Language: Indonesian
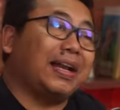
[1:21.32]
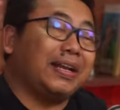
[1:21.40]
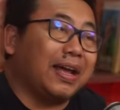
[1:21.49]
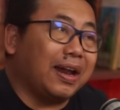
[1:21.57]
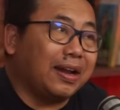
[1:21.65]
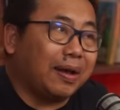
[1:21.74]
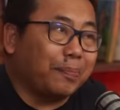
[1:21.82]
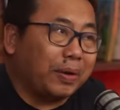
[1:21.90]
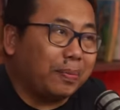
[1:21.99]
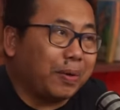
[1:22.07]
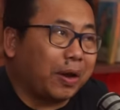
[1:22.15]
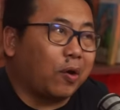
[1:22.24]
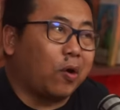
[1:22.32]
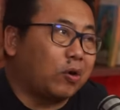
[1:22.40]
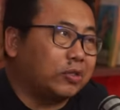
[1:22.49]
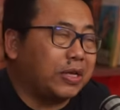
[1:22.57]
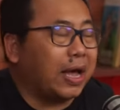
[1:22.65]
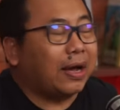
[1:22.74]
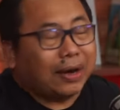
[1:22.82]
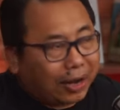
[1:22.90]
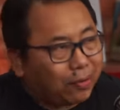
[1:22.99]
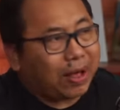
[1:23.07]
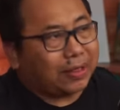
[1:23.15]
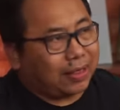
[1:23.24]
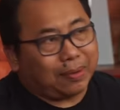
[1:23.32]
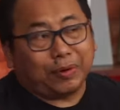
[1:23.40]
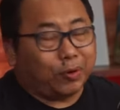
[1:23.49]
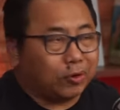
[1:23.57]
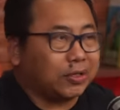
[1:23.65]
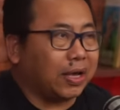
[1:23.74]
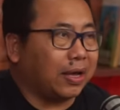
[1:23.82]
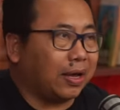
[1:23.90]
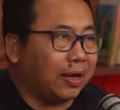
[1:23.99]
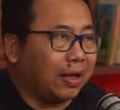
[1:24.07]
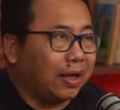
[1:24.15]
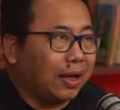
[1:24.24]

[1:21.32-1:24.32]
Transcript: Kali ini ada penyebar hoax yang kelewatan menurut saya.